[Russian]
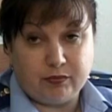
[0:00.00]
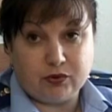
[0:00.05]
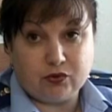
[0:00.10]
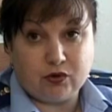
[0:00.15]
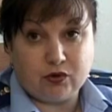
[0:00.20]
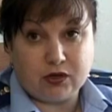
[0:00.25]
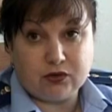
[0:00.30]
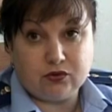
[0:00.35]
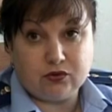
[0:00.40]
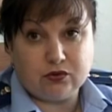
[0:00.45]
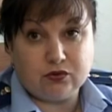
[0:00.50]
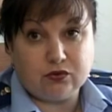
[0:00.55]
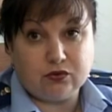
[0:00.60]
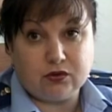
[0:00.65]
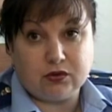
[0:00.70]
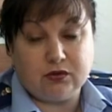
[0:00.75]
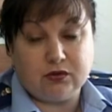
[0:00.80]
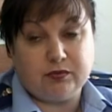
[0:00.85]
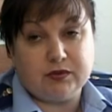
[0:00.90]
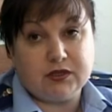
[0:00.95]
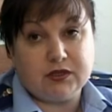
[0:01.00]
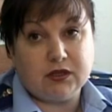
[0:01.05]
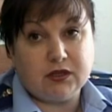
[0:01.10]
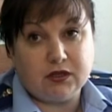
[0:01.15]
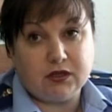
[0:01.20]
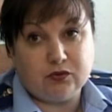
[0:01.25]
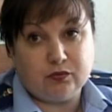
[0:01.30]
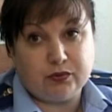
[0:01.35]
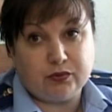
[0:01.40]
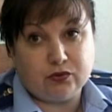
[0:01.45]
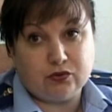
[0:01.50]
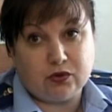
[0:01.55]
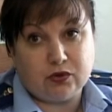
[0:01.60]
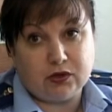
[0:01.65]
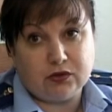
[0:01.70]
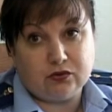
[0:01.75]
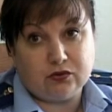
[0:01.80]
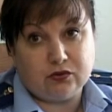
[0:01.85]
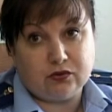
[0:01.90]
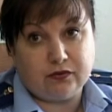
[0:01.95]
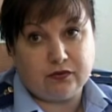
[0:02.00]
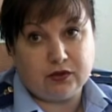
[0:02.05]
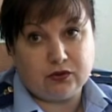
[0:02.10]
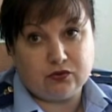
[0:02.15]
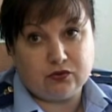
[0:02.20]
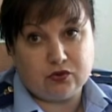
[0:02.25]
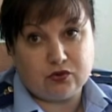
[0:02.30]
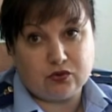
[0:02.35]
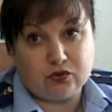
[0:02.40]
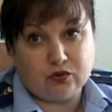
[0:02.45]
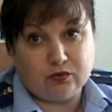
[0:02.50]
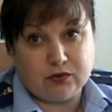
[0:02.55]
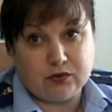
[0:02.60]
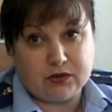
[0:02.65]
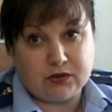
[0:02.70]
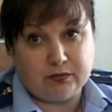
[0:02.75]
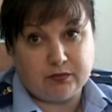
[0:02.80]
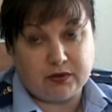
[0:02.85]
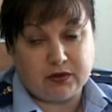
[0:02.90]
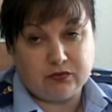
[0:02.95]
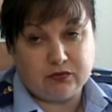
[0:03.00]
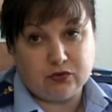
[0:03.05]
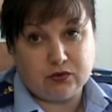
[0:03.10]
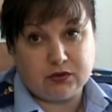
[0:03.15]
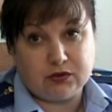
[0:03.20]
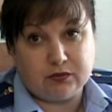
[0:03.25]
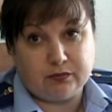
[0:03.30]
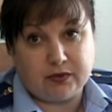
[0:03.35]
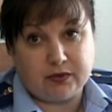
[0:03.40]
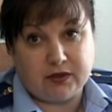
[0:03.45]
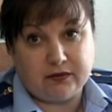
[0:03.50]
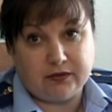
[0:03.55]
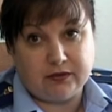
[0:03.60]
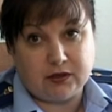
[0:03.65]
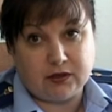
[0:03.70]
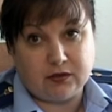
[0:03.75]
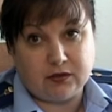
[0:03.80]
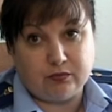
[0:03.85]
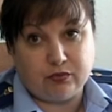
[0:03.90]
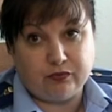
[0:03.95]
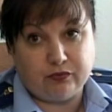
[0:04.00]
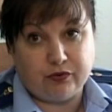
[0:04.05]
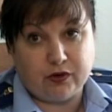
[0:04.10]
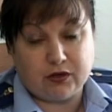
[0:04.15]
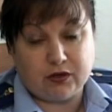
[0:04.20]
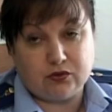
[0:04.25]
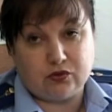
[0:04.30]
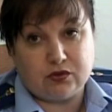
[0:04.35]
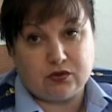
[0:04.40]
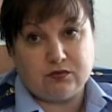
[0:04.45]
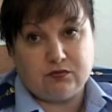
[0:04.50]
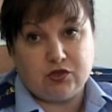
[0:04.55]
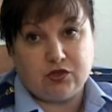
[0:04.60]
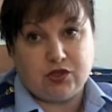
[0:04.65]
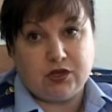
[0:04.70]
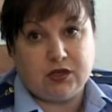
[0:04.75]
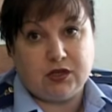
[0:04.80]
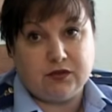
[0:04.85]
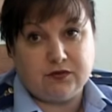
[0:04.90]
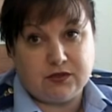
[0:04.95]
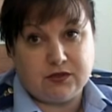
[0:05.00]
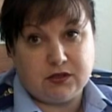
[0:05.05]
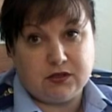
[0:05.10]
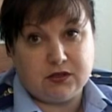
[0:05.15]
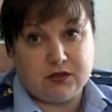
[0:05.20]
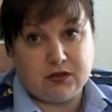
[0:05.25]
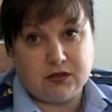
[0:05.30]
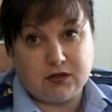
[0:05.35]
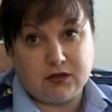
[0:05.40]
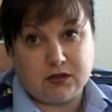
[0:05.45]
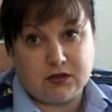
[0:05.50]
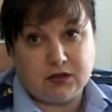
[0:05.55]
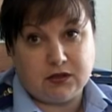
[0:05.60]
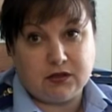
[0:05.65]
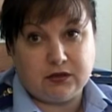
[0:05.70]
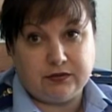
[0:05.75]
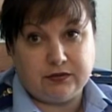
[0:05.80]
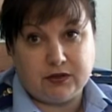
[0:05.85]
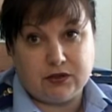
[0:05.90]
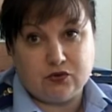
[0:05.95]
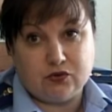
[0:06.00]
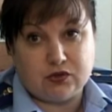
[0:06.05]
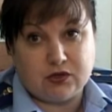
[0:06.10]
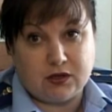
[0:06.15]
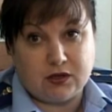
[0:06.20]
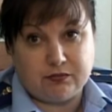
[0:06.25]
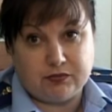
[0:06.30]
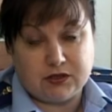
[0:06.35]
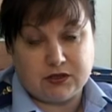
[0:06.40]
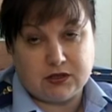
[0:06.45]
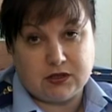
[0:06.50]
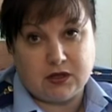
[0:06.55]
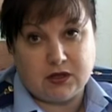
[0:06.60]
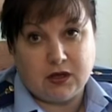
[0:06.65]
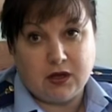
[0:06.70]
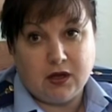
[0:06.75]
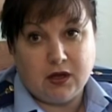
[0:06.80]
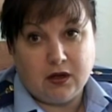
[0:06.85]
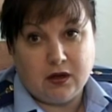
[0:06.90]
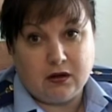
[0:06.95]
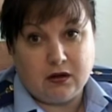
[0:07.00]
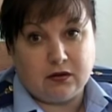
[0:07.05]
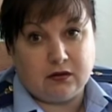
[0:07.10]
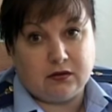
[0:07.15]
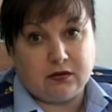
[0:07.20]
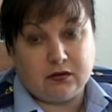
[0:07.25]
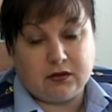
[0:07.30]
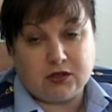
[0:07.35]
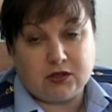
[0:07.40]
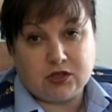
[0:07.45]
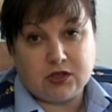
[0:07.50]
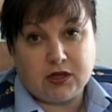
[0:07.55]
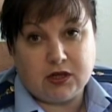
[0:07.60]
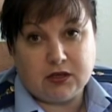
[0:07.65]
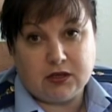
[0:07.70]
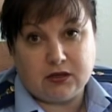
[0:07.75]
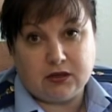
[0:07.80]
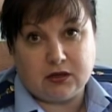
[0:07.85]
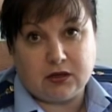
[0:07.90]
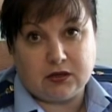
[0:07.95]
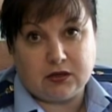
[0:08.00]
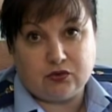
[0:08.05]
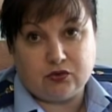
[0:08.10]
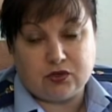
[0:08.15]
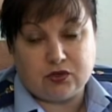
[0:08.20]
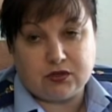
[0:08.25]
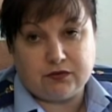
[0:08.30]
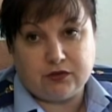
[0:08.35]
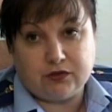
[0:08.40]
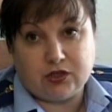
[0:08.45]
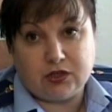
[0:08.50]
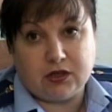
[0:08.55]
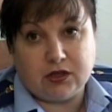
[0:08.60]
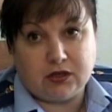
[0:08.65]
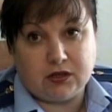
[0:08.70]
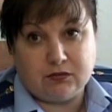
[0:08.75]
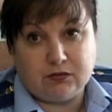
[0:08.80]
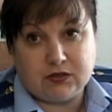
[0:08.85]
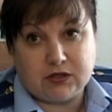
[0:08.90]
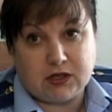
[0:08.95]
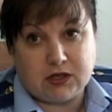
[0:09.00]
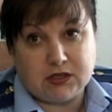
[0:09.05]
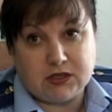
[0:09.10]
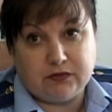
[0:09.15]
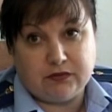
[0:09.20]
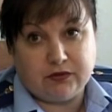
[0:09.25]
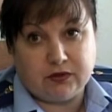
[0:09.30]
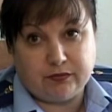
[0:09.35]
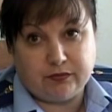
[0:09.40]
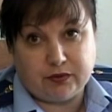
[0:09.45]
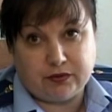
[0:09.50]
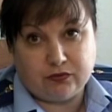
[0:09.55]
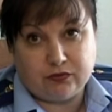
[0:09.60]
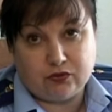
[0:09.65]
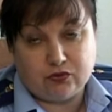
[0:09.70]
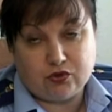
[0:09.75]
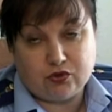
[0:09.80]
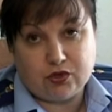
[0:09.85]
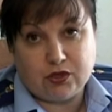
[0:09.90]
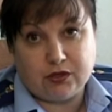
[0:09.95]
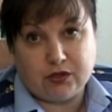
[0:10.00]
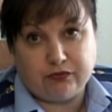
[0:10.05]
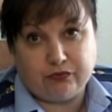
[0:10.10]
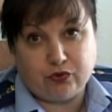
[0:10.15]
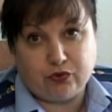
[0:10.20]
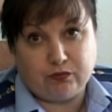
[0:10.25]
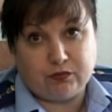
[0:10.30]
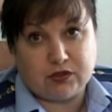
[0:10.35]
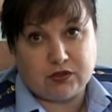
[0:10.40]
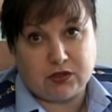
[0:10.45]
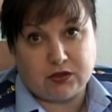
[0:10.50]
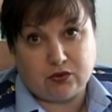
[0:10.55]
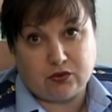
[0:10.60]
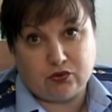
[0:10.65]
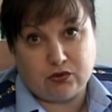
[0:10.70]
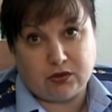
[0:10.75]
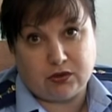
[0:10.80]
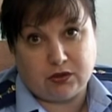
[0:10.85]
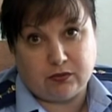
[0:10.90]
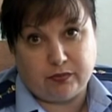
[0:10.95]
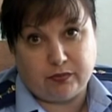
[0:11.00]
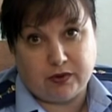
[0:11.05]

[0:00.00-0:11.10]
Прокуратура города по заданию прокуратуры Воронежской области проводится проверка по факту размещения в сети интернет видеозаписи э, гражданина, который совершает административное правонарушение в форме сотрудника